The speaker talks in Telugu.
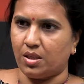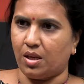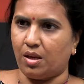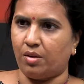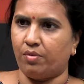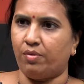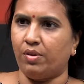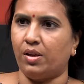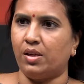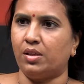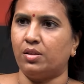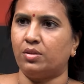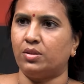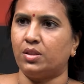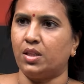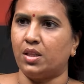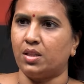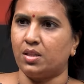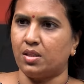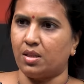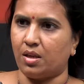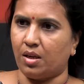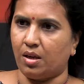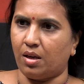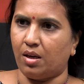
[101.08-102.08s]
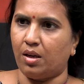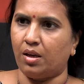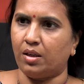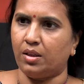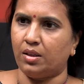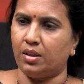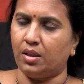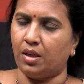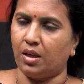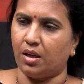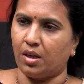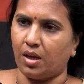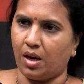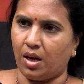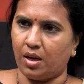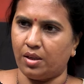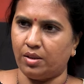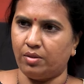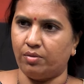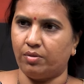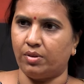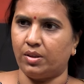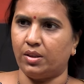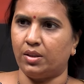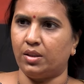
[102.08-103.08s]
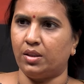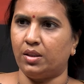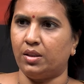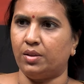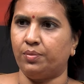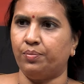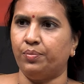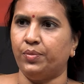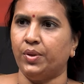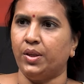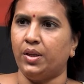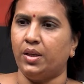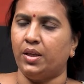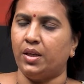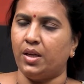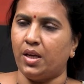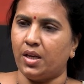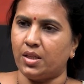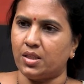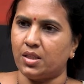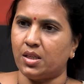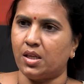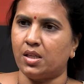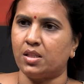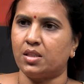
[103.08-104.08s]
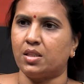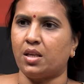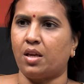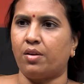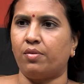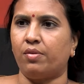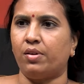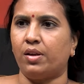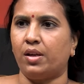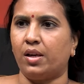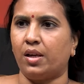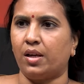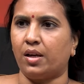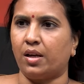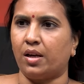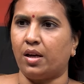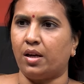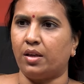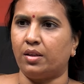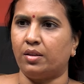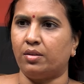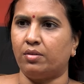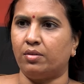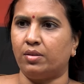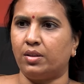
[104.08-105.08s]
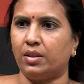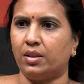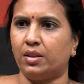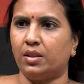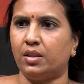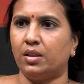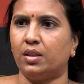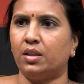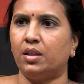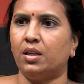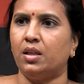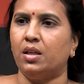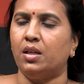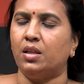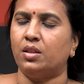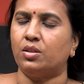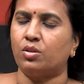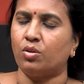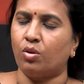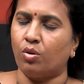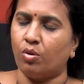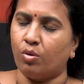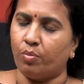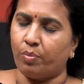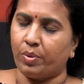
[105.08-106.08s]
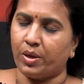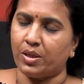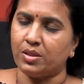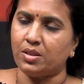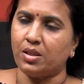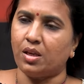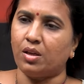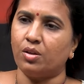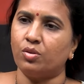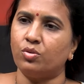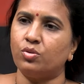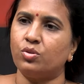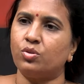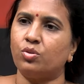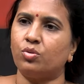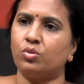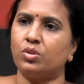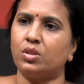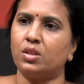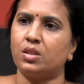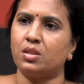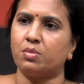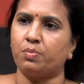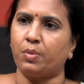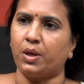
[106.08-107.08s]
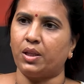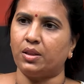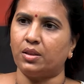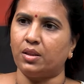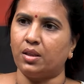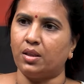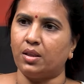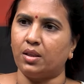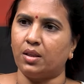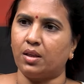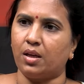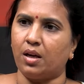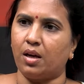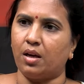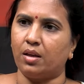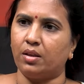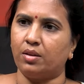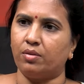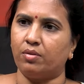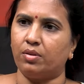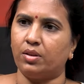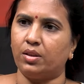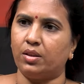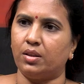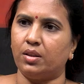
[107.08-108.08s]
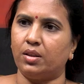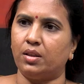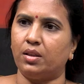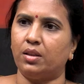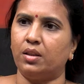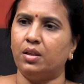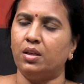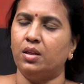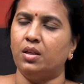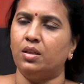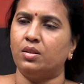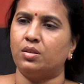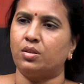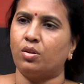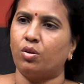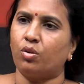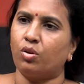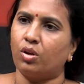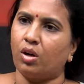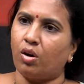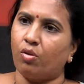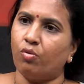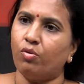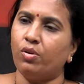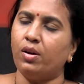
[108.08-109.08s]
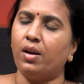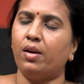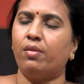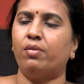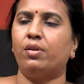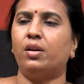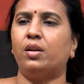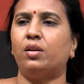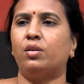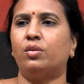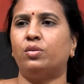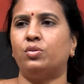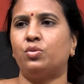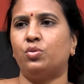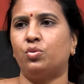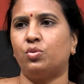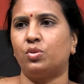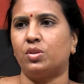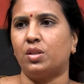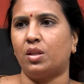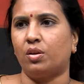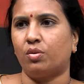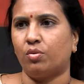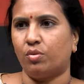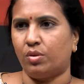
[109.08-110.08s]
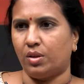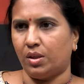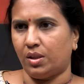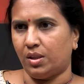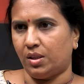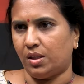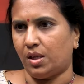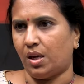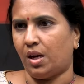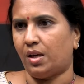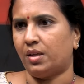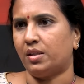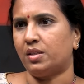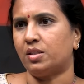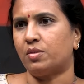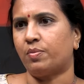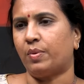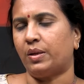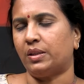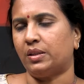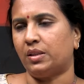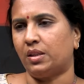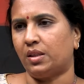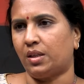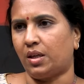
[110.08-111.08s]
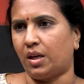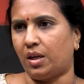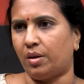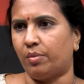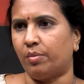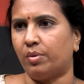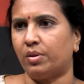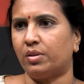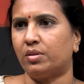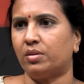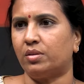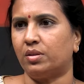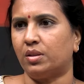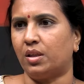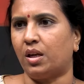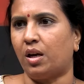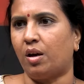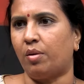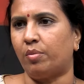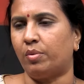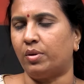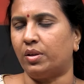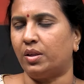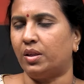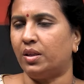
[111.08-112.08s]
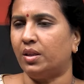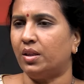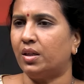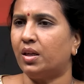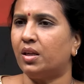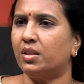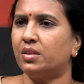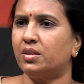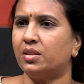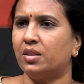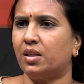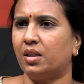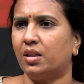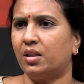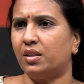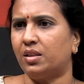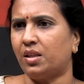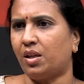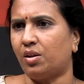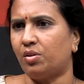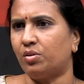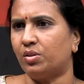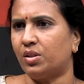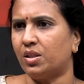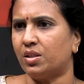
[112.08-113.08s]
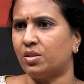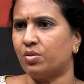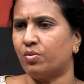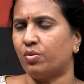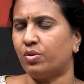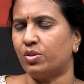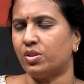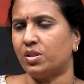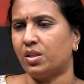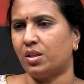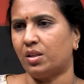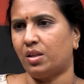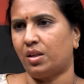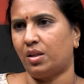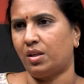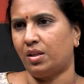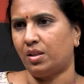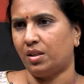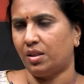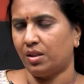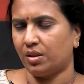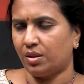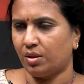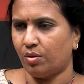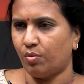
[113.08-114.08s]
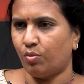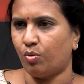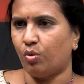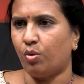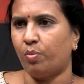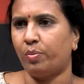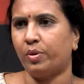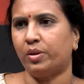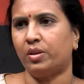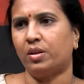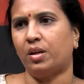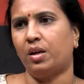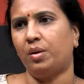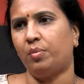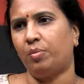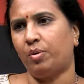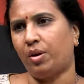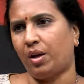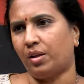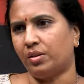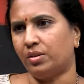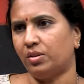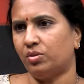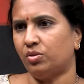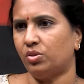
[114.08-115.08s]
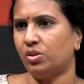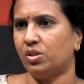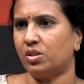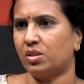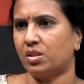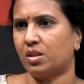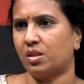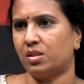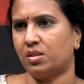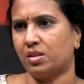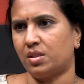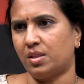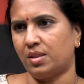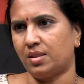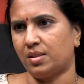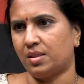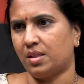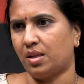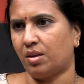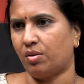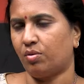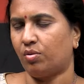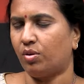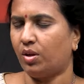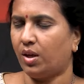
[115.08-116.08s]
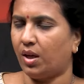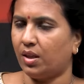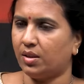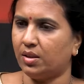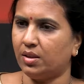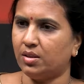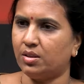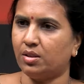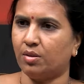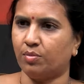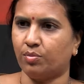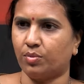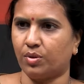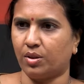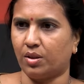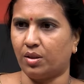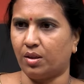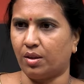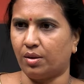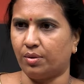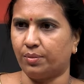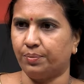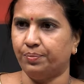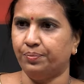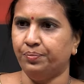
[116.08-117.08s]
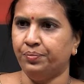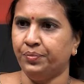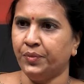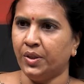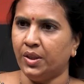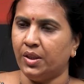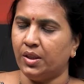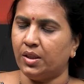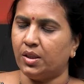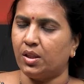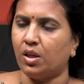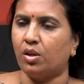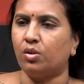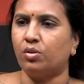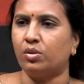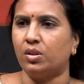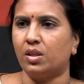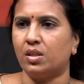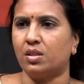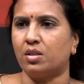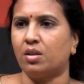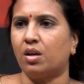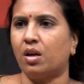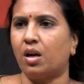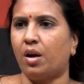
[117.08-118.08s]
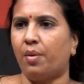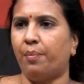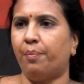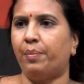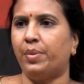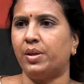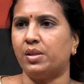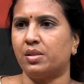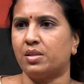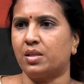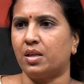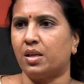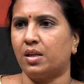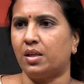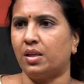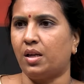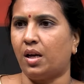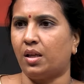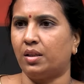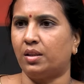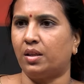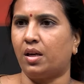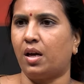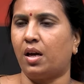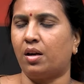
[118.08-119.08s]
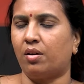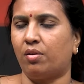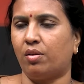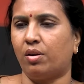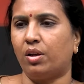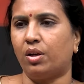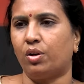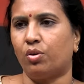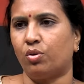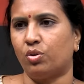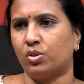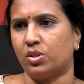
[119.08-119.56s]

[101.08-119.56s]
సర్వేలు చేసిన ఇదే కానివ్వండి నేషనల్ సర్వేలే కానివ్వండి సో ప్రజల నుంచి వచ్చే స్పందనే కానివ్వండి సో గ్రౌండ్ లెవెల్లో చూస్తే కూడా ఇలాంటి స్పందన కనబడుతుంది కాబట్టి ఖచ్చితంగా తెలుగుదేశం వస్తుంది అనేది అయితే ఓపెన్గా ఇప్పుడు అందరూ డిస్కస్ చేసినా కూడా అదే చెప్తున్నారు తెలుగుదేశం కంపల్సరీ అధికారం లేక